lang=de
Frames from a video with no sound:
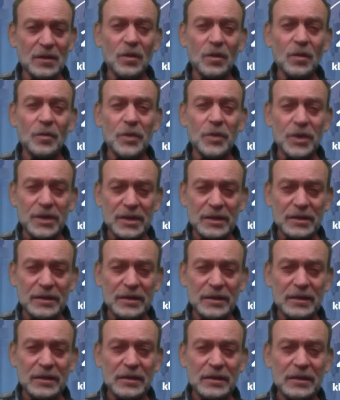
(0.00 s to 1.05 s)
und möchte
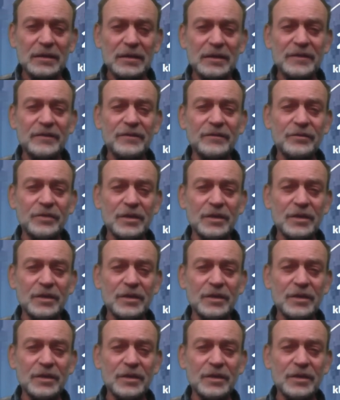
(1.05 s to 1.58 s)
die in diesem